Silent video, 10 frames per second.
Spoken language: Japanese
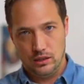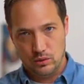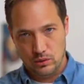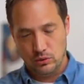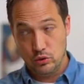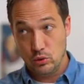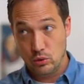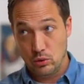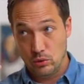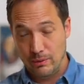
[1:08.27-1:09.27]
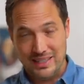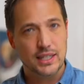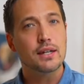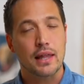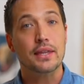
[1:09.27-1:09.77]
これを情報、まあ、
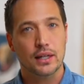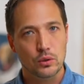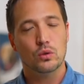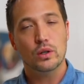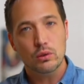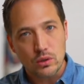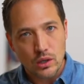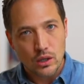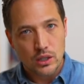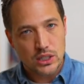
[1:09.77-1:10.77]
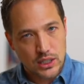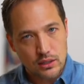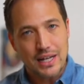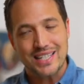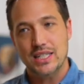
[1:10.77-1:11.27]
スキルなんだけどこれを知
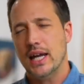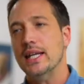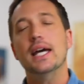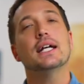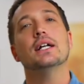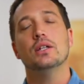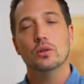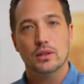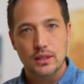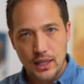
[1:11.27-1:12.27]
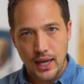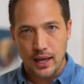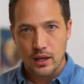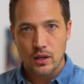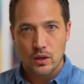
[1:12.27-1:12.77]
るか知らないかによって